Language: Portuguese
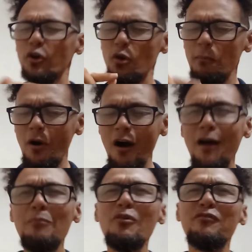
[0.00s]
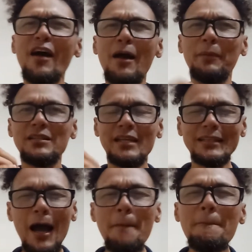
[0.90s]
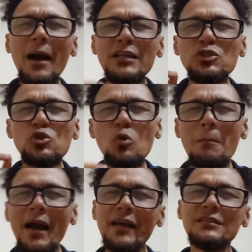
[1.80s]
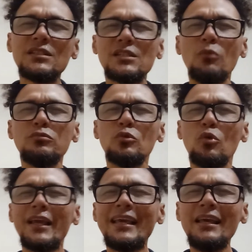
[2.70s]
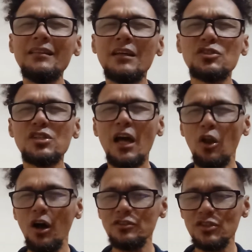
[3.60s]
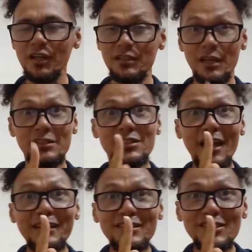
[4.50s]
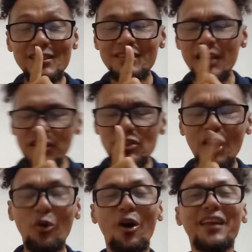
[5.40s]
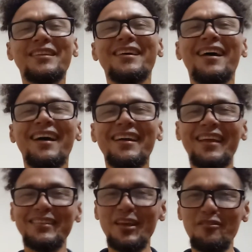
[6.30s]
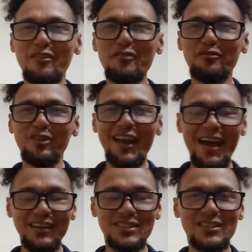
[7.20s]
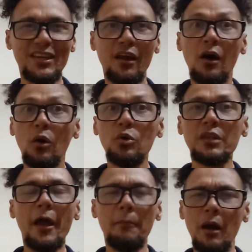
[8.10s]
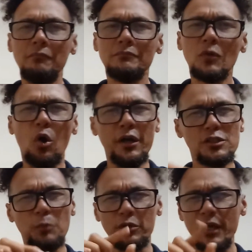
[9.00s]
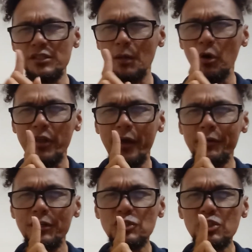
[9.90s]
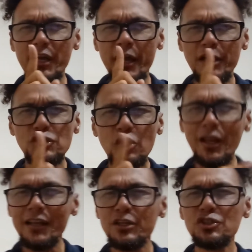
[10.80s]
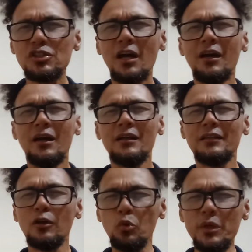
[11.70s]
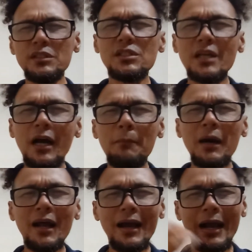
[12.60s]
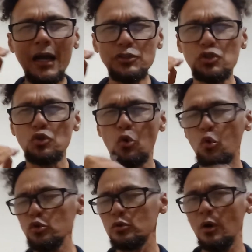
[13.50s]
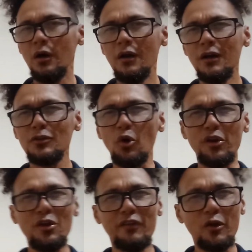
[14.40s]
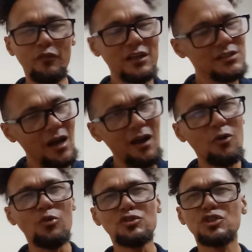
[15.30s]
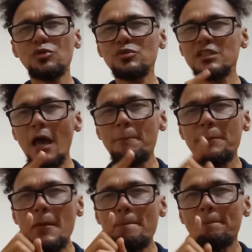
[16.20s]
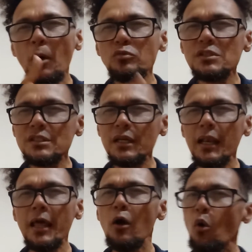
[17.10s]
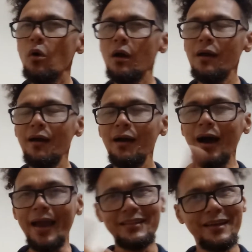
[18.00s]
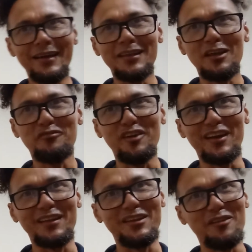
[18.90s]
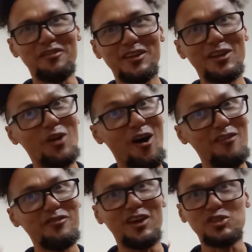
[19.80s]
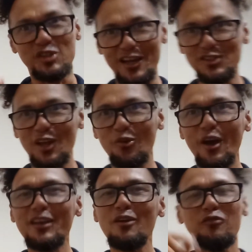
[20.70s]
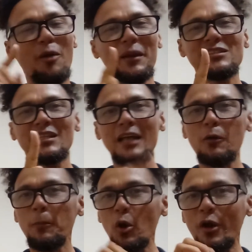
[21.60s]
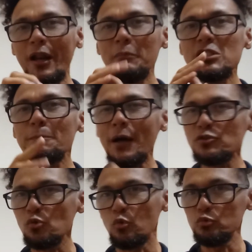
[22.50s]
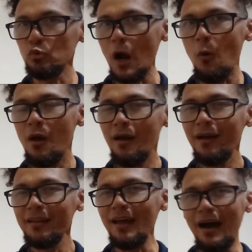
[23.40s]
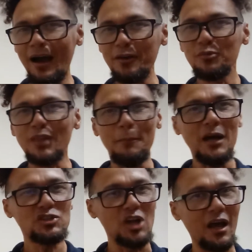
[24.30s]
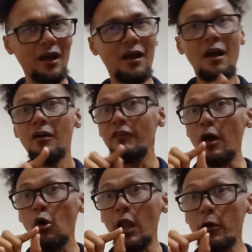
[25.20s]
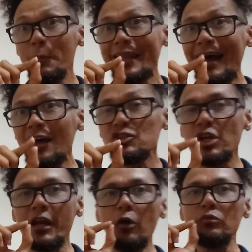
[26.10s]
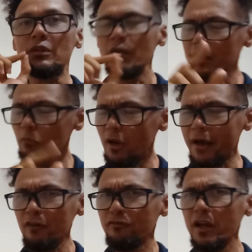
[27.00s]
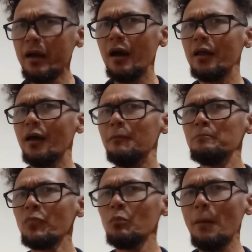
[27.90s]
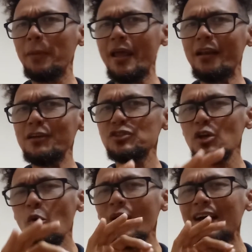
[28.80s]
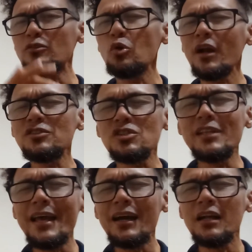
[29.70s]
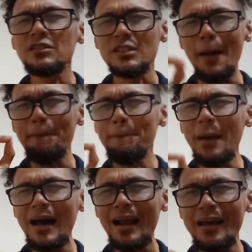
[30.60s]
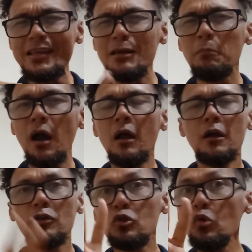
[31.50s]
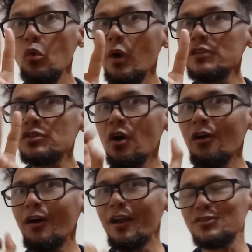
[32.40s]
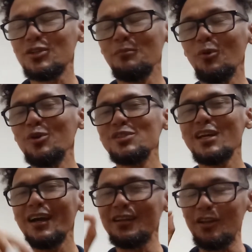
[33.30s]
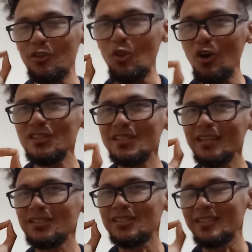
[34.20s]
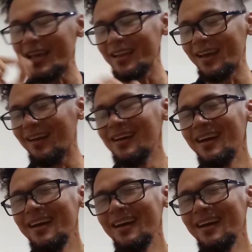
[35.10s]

Toninho Borbo vai apresentar mais uma edição do Quintas Dialógicas, às seis, seis da noite, na TV Funesc. O tema: correspondência modernista e regionalista de Luiz Câmara Cascudo. Toninho vai conversar com Giuseppe Ponce Leon Ainda na quinta-feira, dia 29, às 10 da noite, eu vou apresentar o programa Espaço Cultural na Rádio Tabajara. Vai rolar homenagem ao Dia da Mulher Africana, uma playlist com cantoras negras da Paraíba, duas horas de música de nossa cena.